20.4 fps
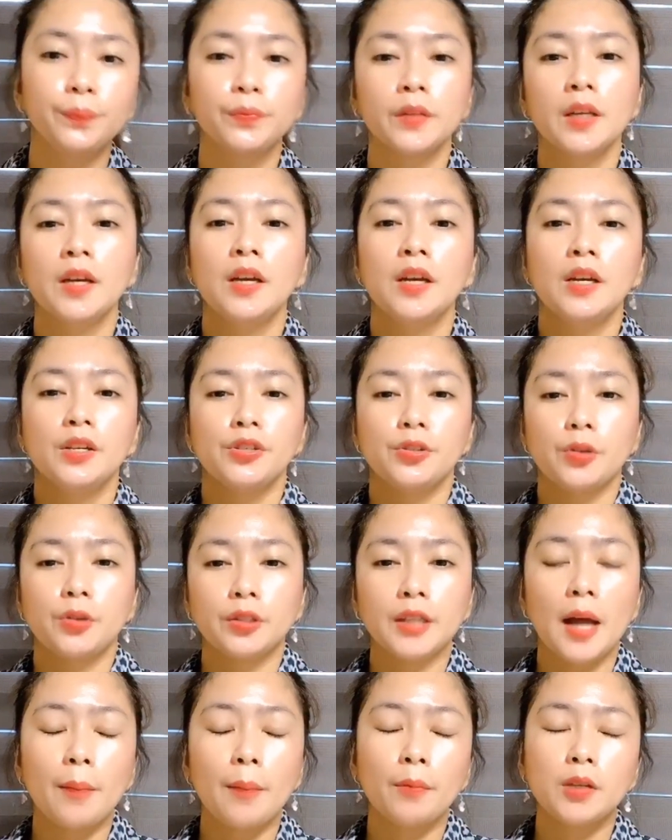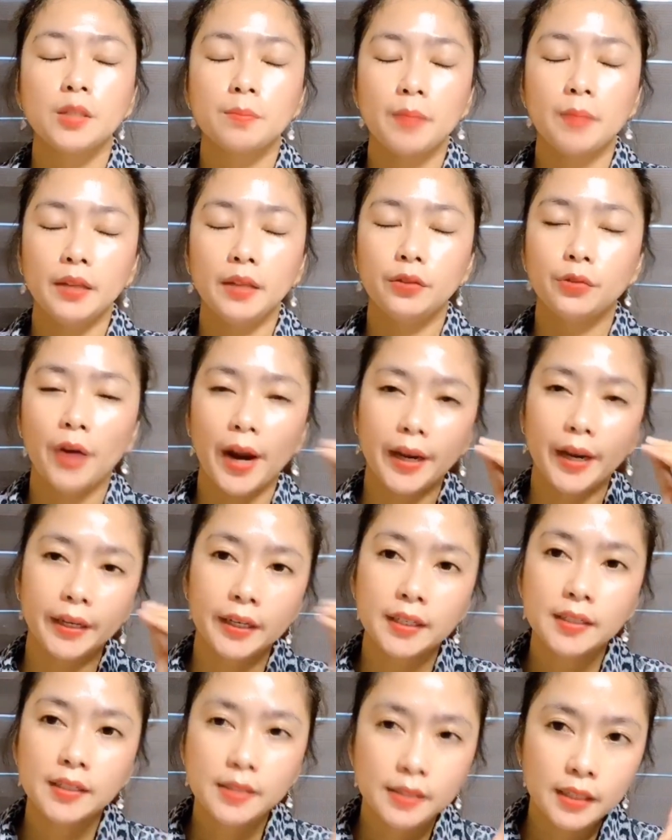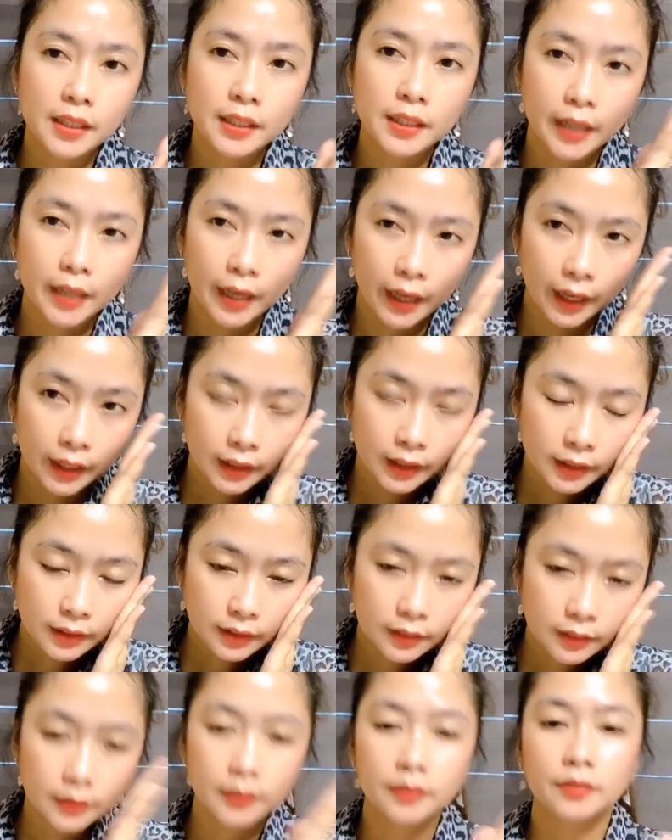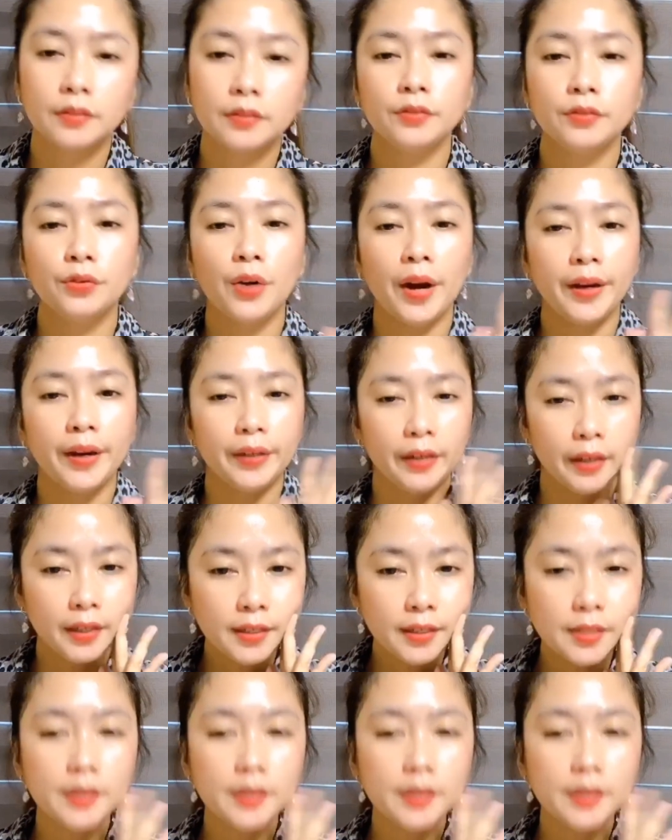So, tapos may dryness din yan. Dryness.